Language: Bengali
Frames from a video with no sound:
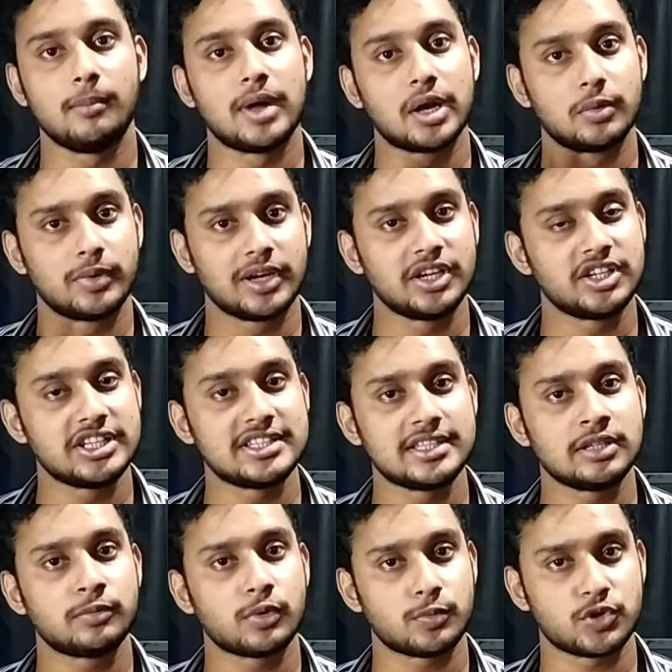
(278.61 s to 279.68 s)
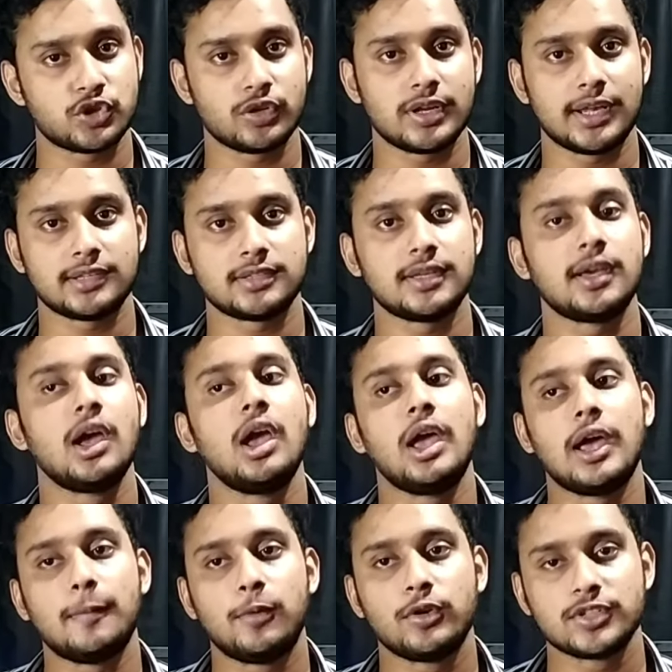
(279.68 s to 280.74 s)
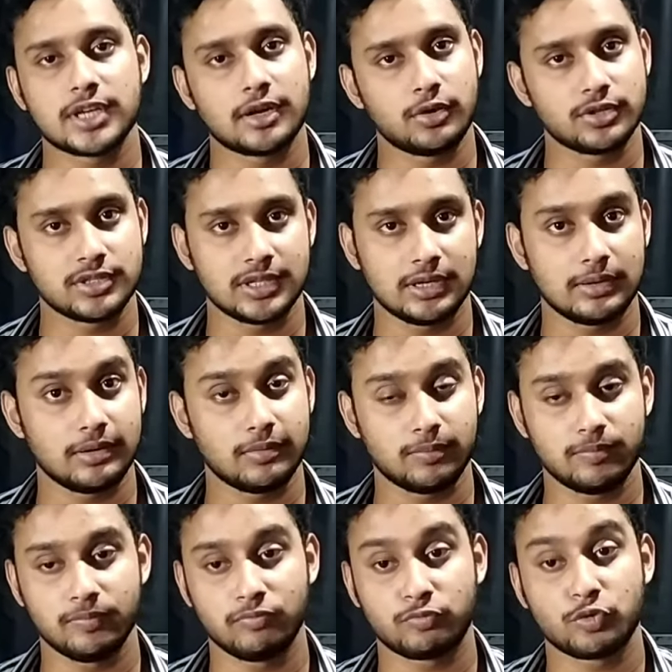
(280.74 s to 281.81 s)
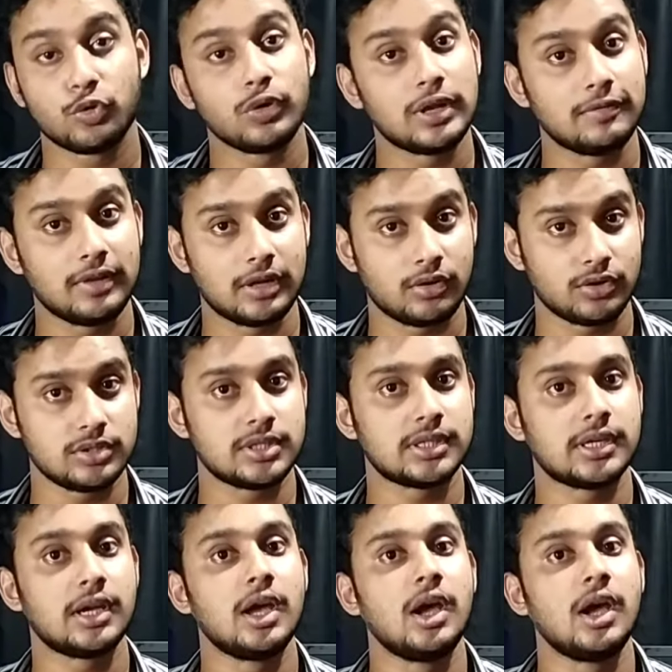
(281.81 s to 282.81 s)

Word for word: ভালো মানের টিচিং প্রফেশনে আছে এবং যারা হচ্ছে প্রো লেভেলের হচ্ছে